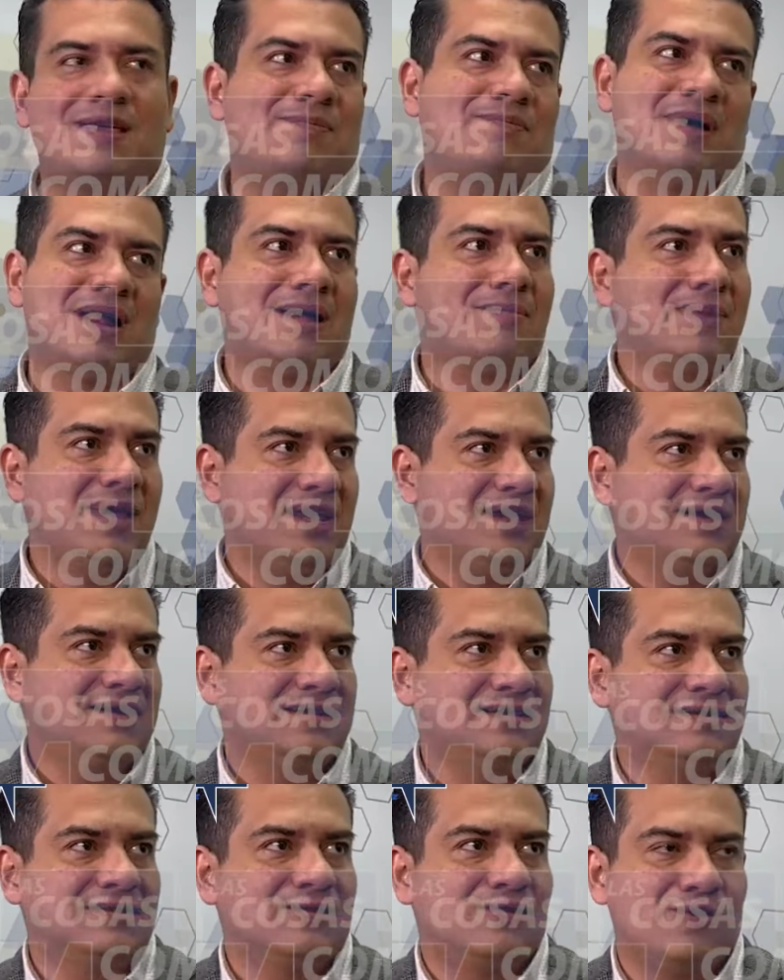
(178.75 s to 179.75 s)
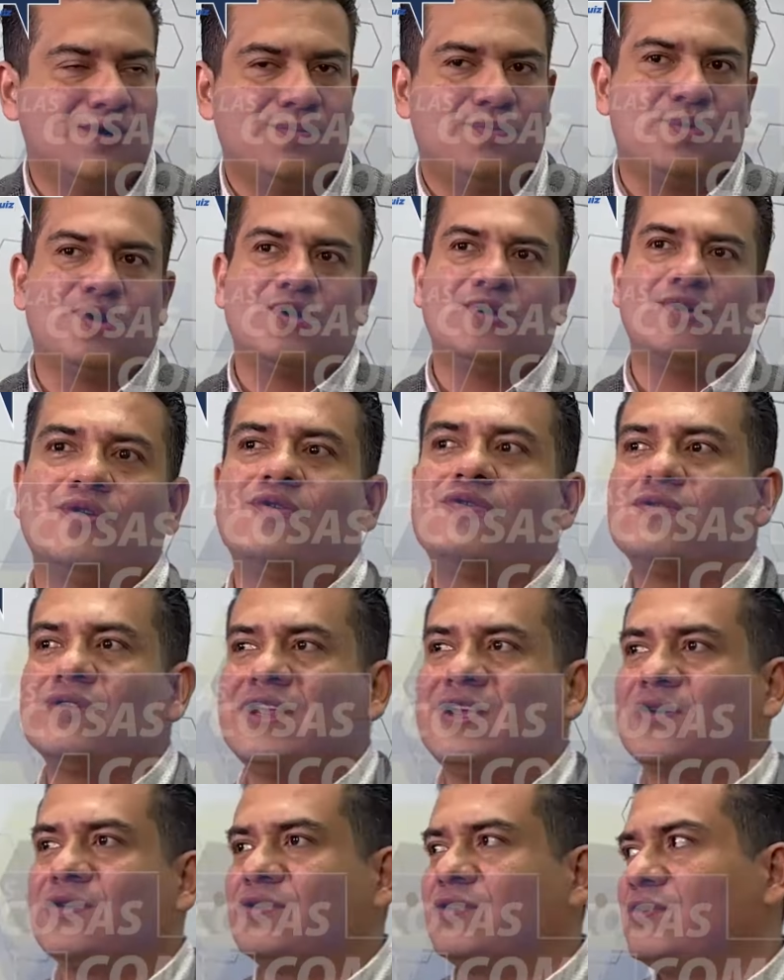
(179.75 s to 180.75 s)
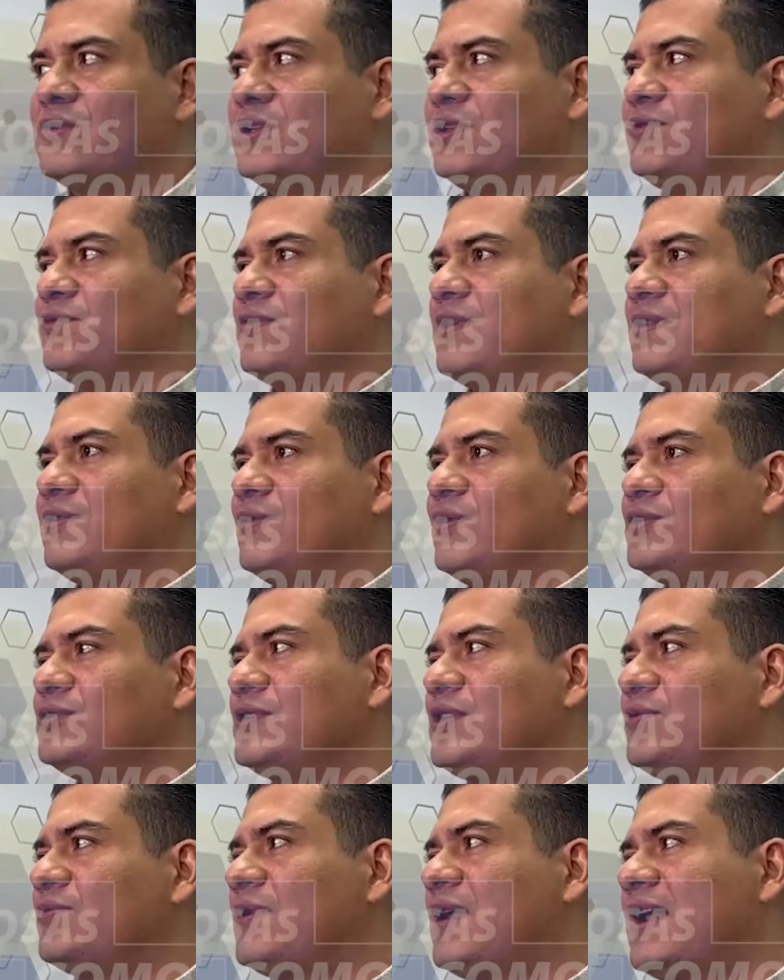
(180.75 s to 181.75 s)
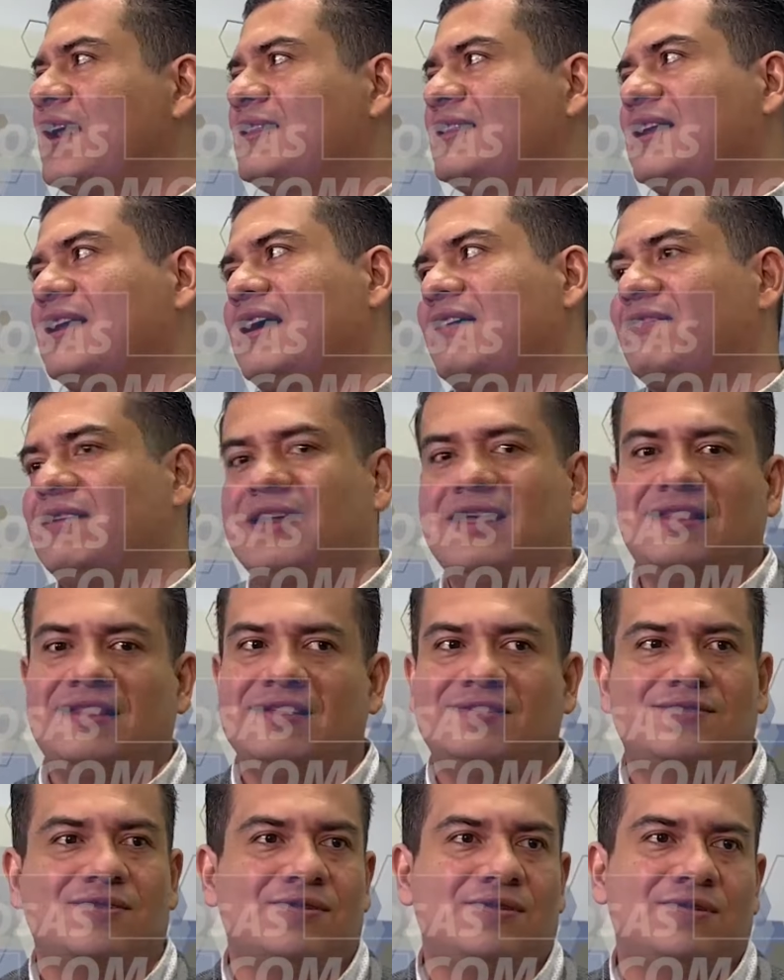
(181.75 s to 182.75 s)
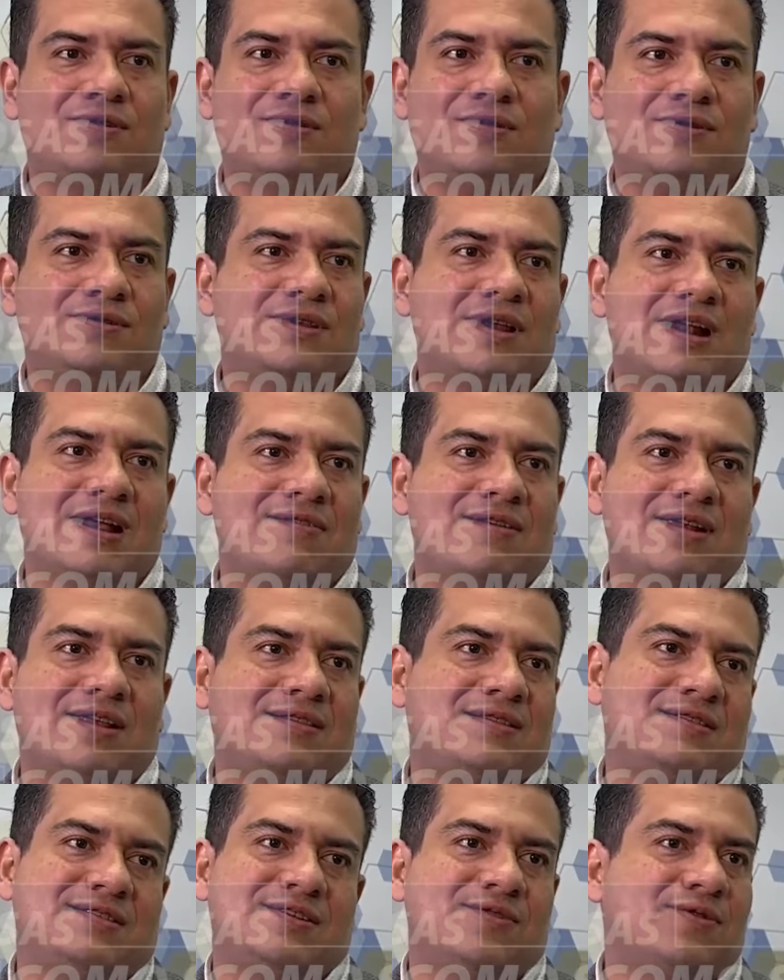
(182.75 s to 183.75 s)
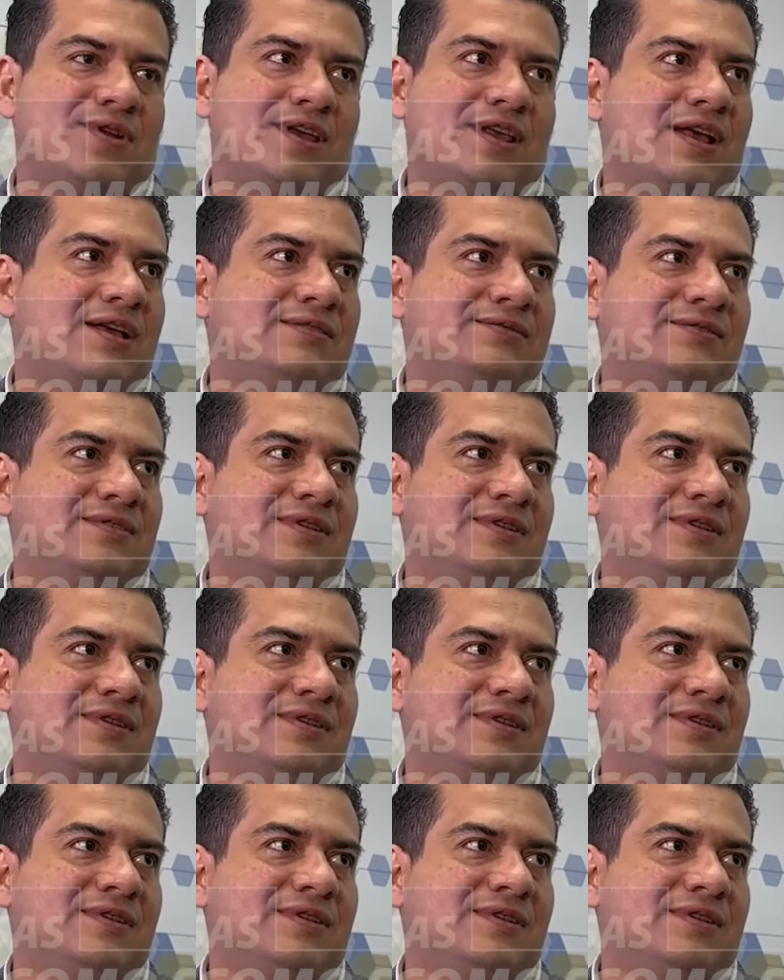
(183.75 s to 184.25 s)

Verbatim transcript: Y para mí, hoy por hoy, únicos dos, dos titulares del gabinete son los del gabinete de seguridad.